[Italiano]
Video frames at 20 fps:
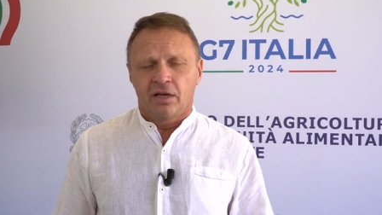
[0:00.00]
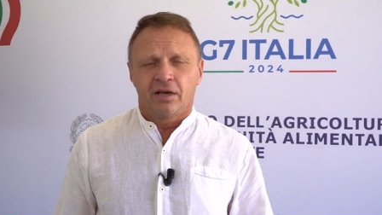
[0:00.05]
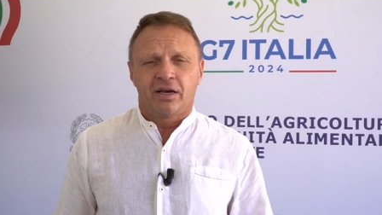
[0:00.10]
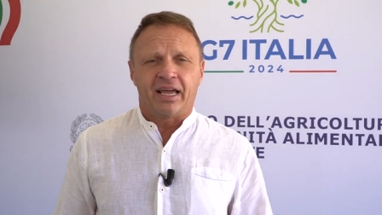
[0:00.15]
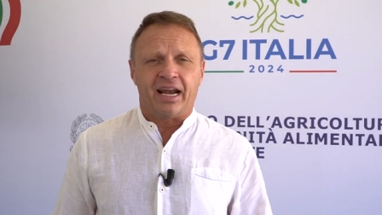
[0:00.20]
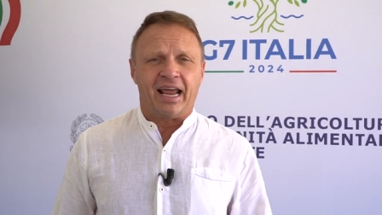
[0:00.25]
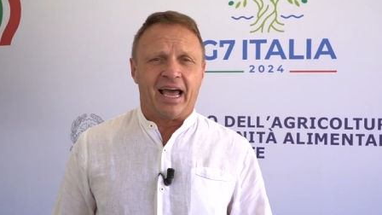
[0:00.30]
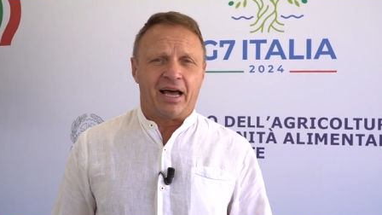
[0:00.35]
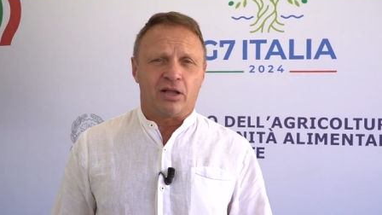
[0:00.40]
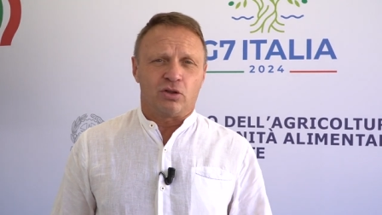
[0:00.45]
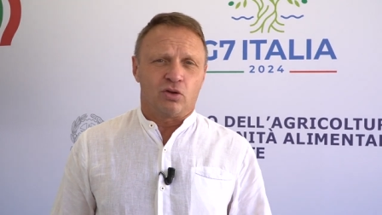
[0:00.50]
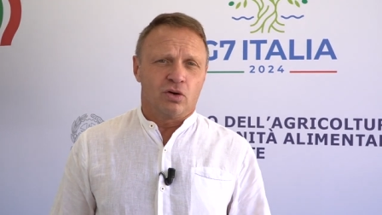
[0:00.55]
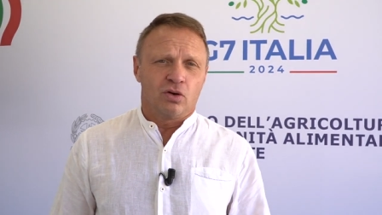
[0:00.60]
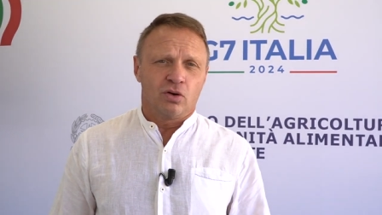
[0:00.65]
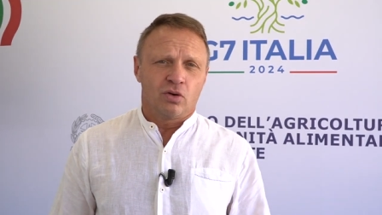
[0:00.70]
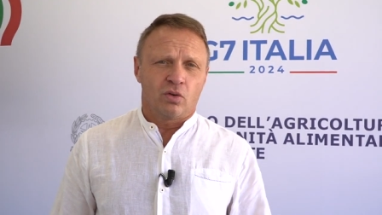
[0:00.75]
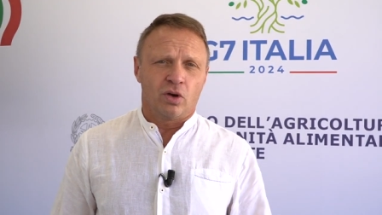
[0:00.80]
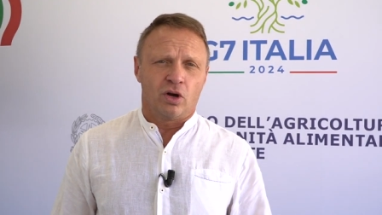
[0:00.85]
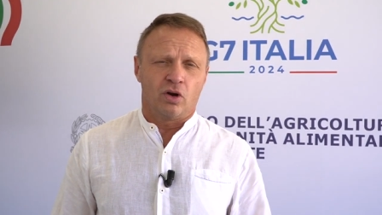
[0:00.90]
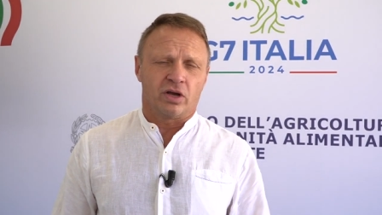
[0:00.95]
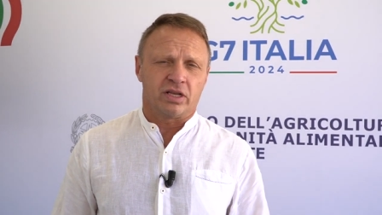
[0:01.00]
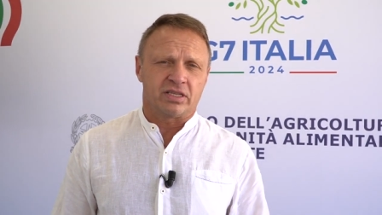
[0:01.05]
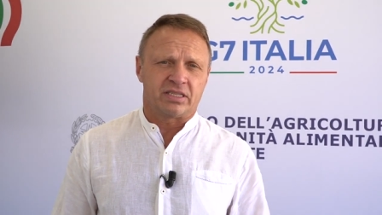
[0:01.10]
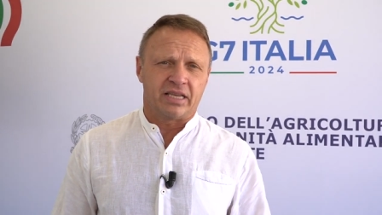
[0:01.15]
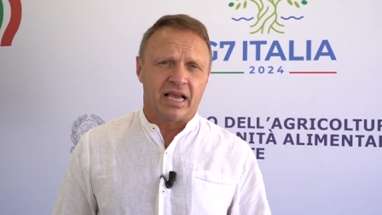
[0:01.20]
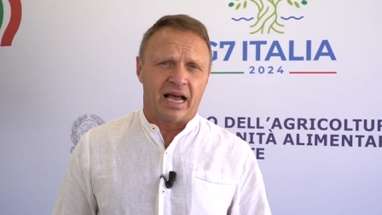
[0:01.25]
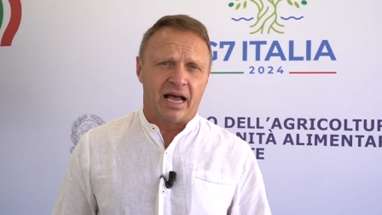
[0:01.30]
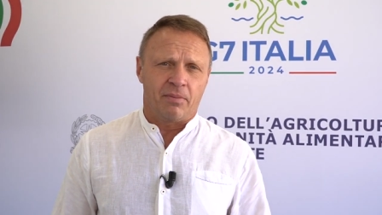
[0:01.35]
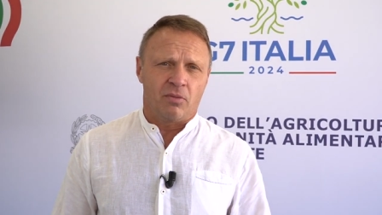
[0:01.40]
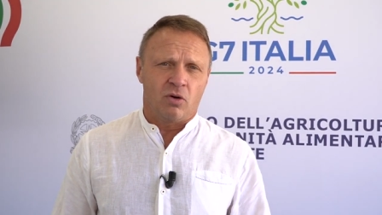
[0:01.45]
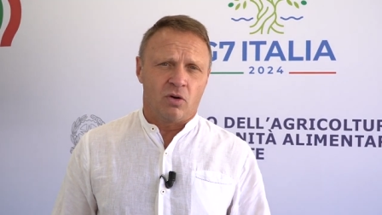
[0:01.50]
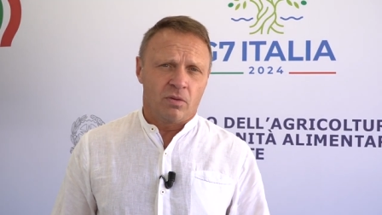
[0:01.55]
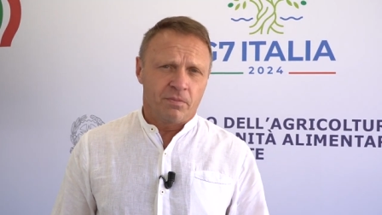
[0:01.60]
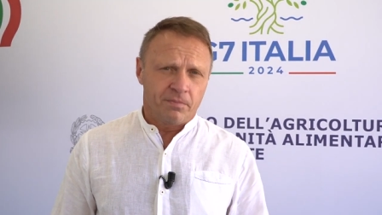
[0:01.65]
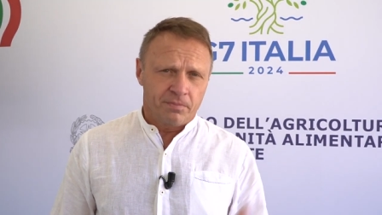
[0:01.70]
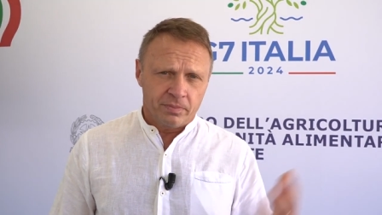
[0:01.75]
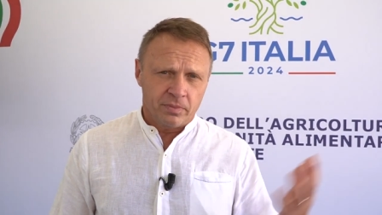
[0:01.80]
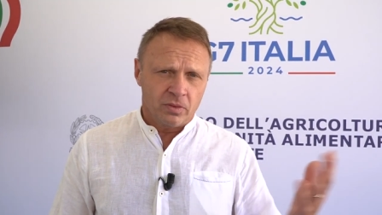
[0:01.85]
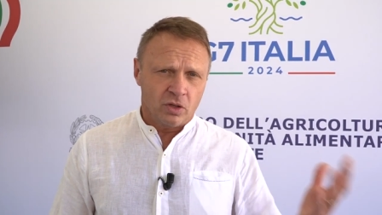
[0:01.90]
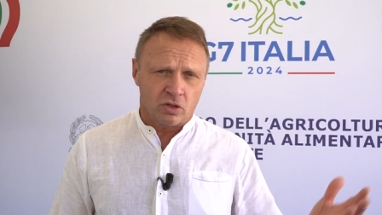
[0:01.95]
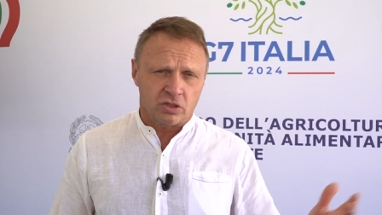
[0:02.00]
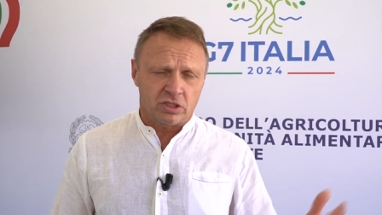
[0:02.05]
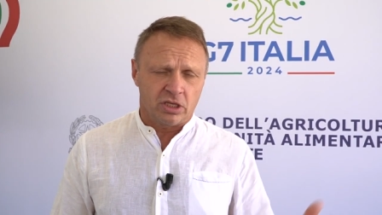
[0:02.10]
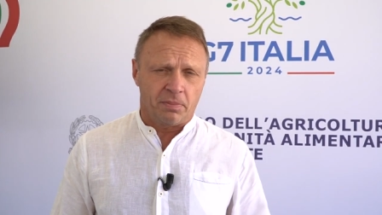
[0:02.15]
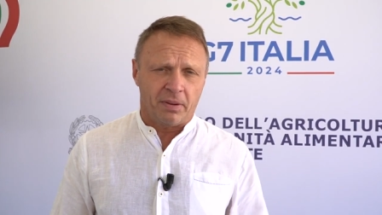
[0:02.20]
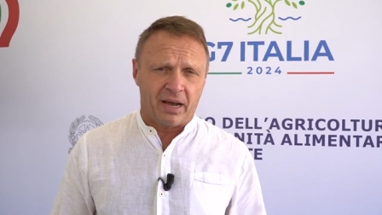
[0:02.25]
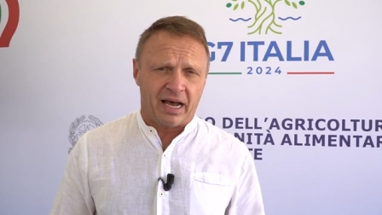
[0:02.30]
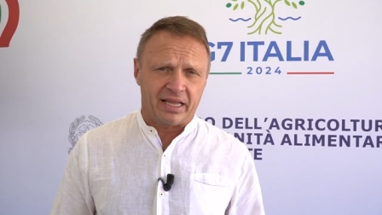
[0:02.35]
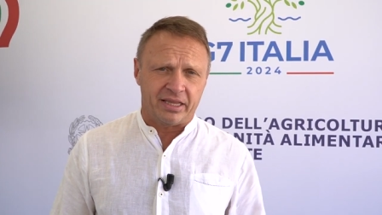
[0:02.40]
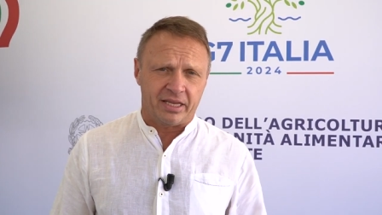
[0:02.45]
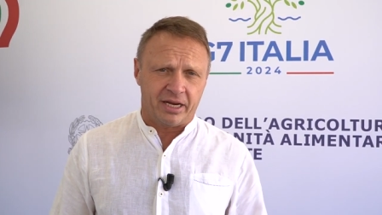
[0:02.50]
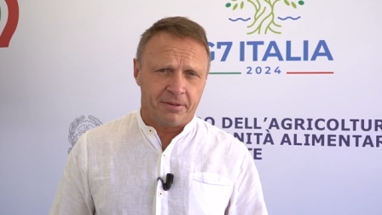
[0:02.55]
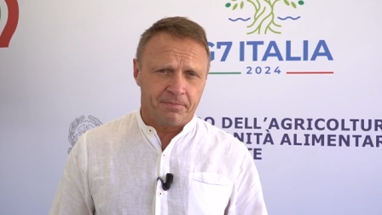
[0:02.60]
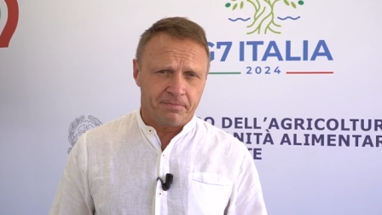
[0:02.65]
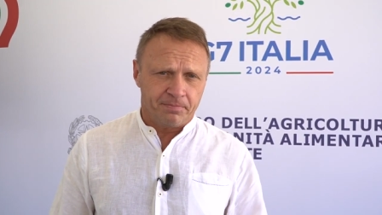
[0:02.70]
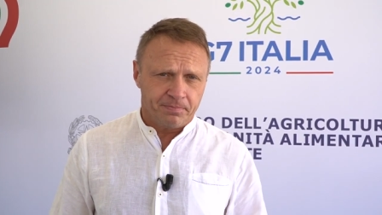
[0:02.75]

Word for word: creato quello che siamo nostri padri,